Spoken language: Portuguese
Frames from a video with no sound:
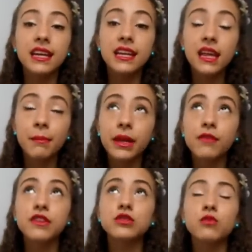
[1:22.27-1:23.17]
E também
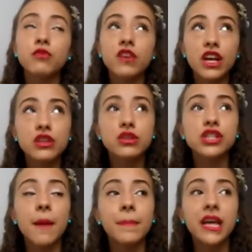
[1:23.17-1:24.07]
eu fiz um vídeo
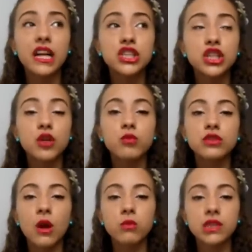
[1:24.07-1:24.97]
de
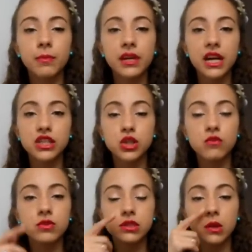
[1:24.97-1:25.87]
aplicativos, alguns
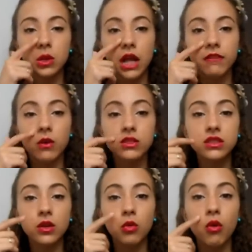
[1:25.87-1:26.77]
aplicativos que eu tava
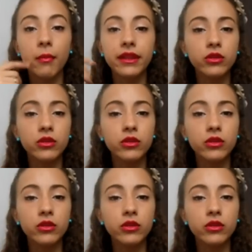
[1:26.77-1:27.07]
gostando no momento.